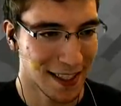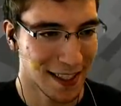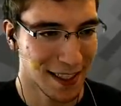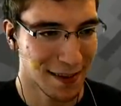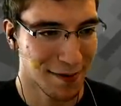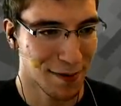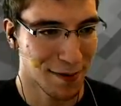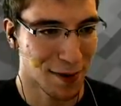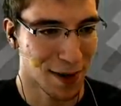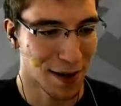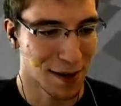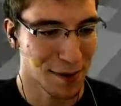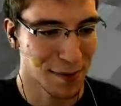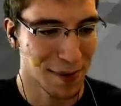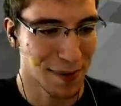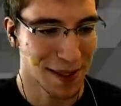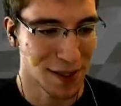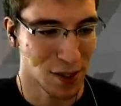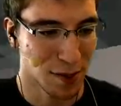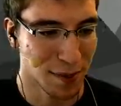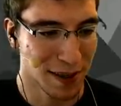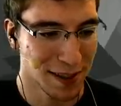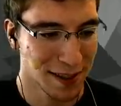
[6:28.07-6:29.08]
ja, vor allem, also mein
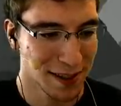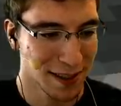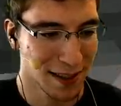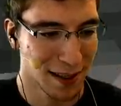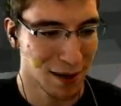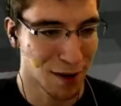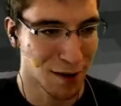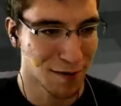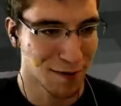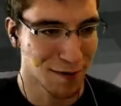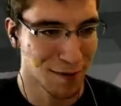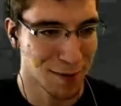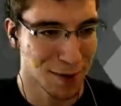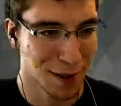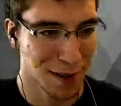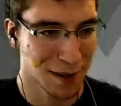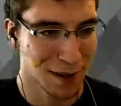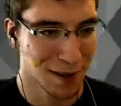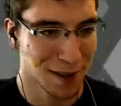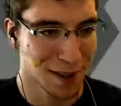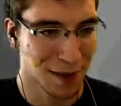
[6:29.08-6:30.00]
Sommer ist gelaufen, wirklich.